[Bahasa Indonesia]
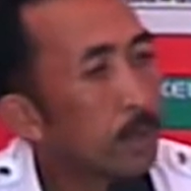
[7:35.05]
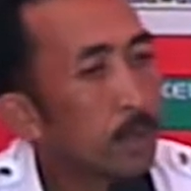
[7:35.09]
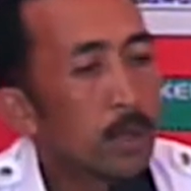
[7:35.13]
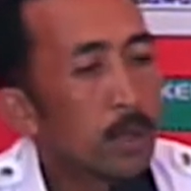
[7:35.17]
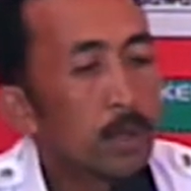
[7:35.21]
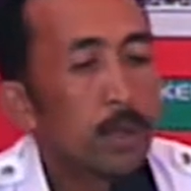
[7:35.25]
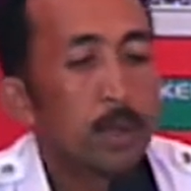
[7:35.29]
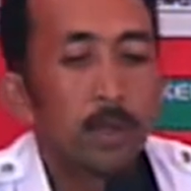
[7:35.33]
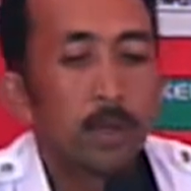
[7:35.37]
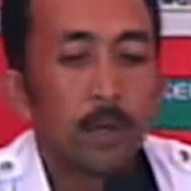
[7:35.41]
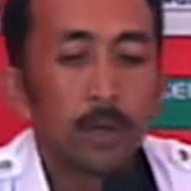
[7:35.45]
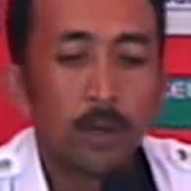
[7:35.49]

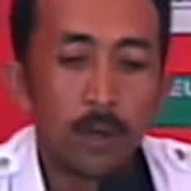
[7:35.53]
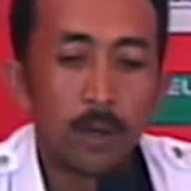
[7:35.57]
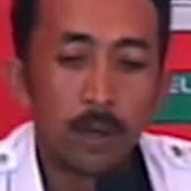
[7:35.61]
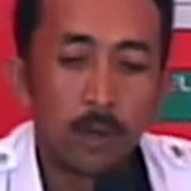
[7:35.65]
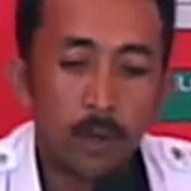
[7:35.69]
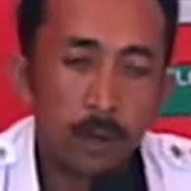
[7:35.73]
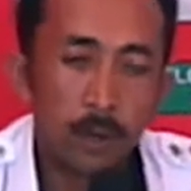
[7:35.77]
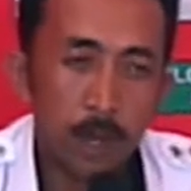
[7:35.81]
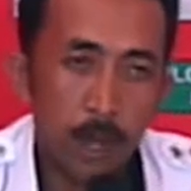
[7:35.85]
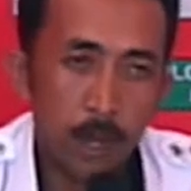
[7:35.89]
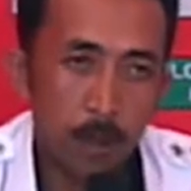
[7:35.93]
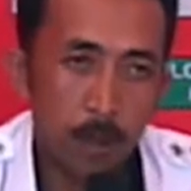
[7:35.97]
Bapak sendiri?
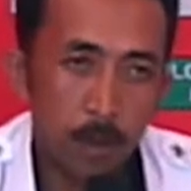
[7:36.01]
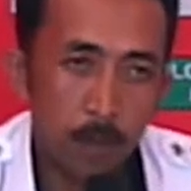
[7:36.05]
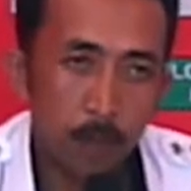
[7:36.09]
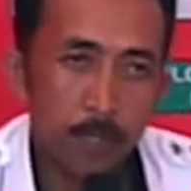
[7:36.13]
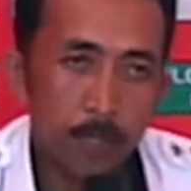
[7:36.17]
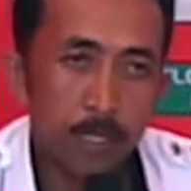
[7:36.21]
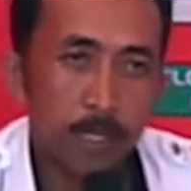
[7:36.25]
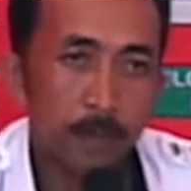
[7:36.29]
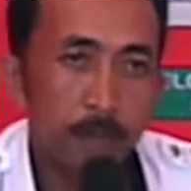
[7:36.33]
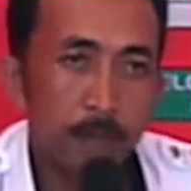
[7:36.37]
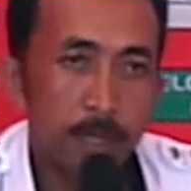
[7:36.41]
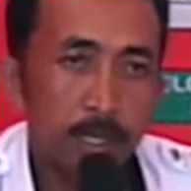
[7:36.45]
Uh, kalau
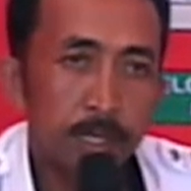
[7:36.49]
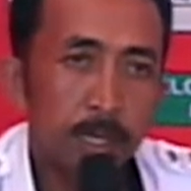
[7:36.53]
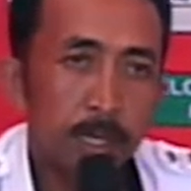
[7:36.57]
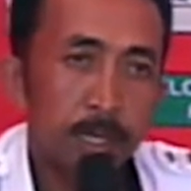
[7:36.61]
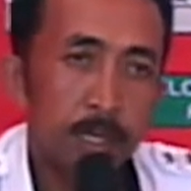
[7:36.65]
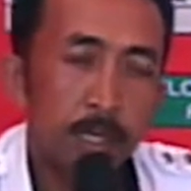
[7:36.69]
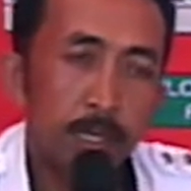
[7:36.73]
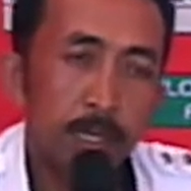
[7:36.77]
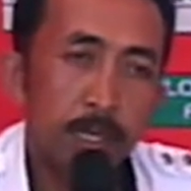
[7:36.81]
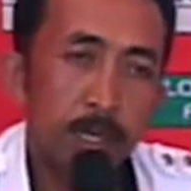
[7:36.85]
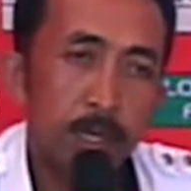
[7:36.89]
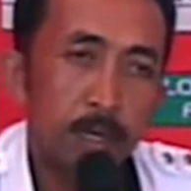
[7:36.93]
visi misi
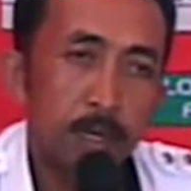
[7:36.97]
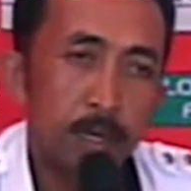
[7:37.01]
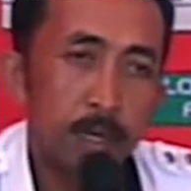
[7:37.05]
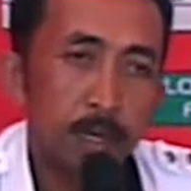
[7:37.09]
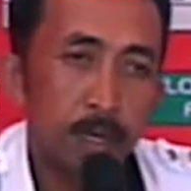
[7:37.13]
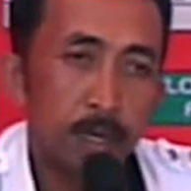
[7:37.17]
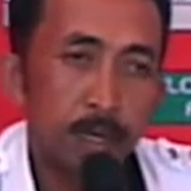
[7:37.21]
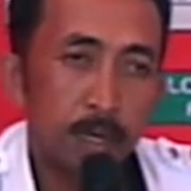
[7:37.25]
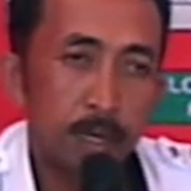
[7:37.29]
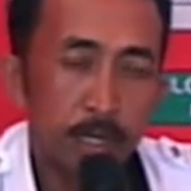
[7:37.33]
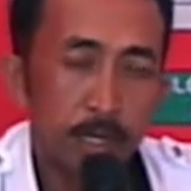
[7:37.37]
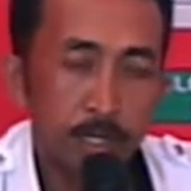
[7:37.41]

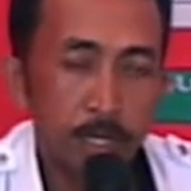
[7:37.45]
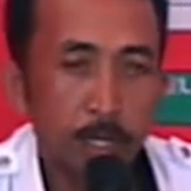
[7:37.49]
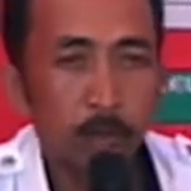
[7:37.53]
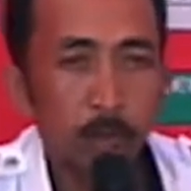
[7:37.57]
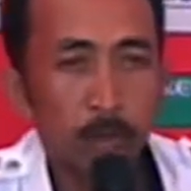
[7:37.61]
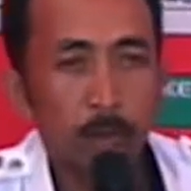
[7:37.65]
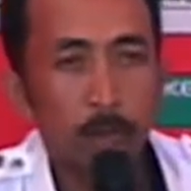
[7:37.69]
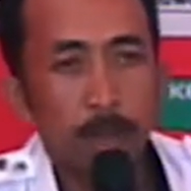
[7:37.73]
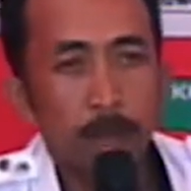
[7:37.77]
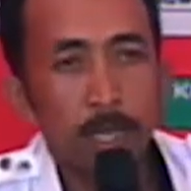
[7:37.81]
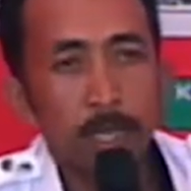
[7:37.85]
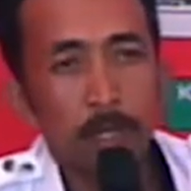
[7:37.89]
uh, satu
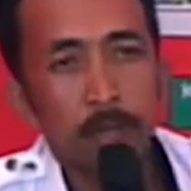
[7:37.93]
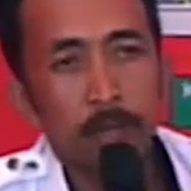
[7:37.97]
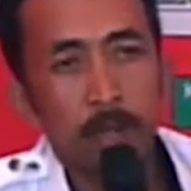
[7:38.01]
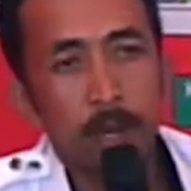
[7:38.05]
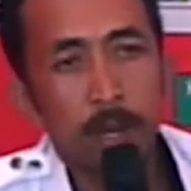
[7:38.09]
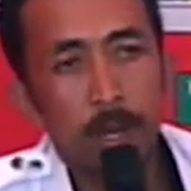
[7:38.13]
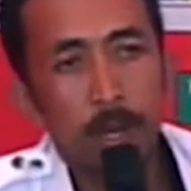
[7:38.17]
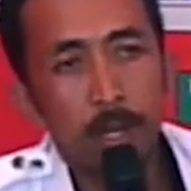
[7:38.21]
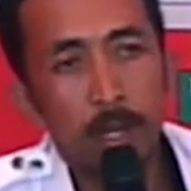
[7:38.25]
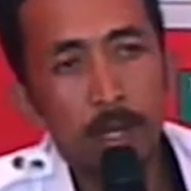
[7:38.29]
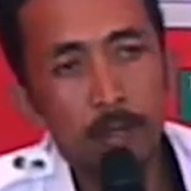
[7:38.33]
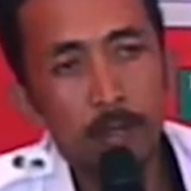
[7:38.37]
rumah itu
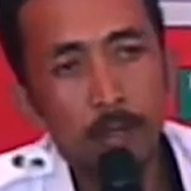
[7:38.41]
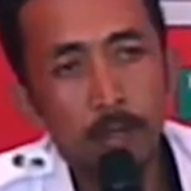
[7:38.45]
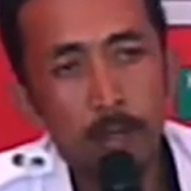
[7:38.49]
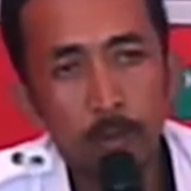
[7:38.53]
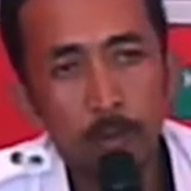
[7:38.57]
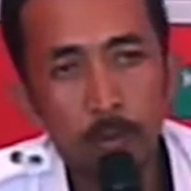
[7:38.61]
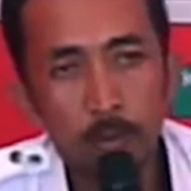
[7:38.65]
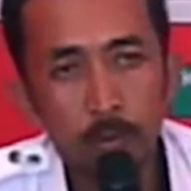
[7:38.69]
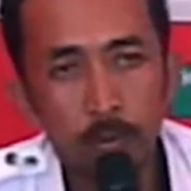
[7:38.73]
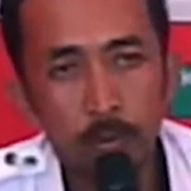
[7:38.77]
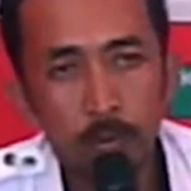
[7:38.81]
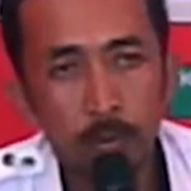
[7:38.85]
adalah
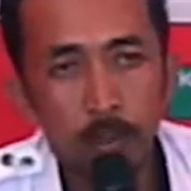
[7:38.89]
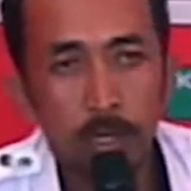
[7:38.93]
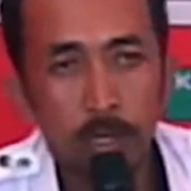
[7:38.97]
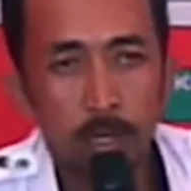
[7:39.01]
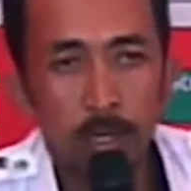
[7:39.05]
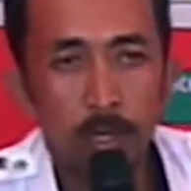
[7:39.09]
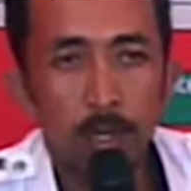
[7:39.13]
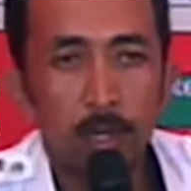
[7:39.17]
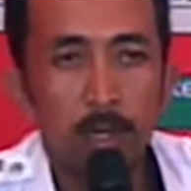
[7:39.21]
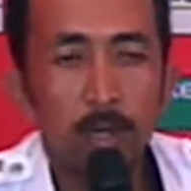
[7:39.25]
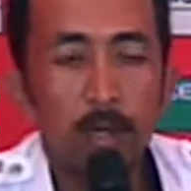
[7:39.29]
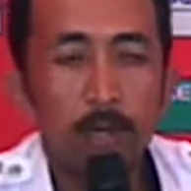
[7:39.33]

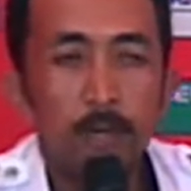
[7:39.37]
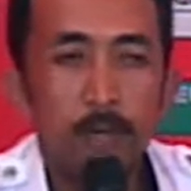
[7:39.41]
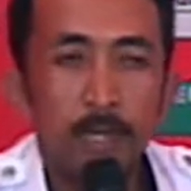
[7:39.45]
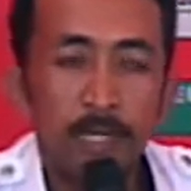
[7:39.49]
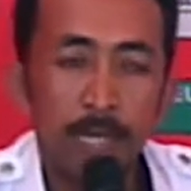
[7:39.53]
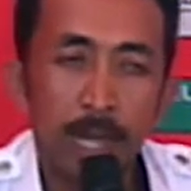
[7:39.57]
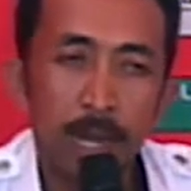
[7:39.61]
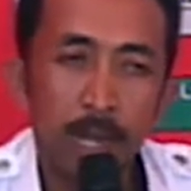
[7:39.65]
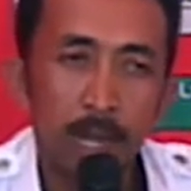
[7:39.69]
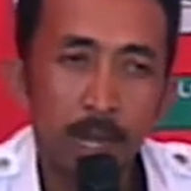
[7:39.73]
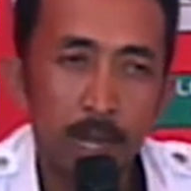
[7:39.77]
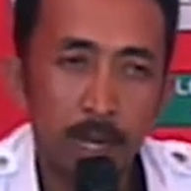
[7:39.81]
terwujudnya
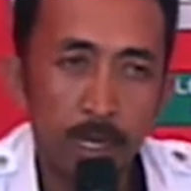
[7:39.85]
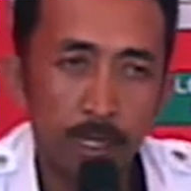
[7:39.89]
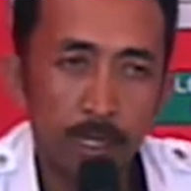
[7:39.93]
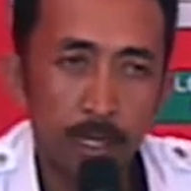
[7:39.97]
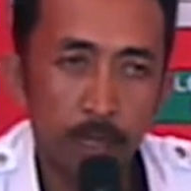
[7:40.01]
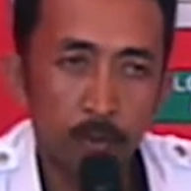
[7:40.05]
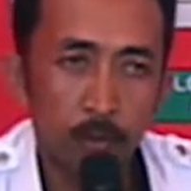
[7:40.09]
masyarakat di satu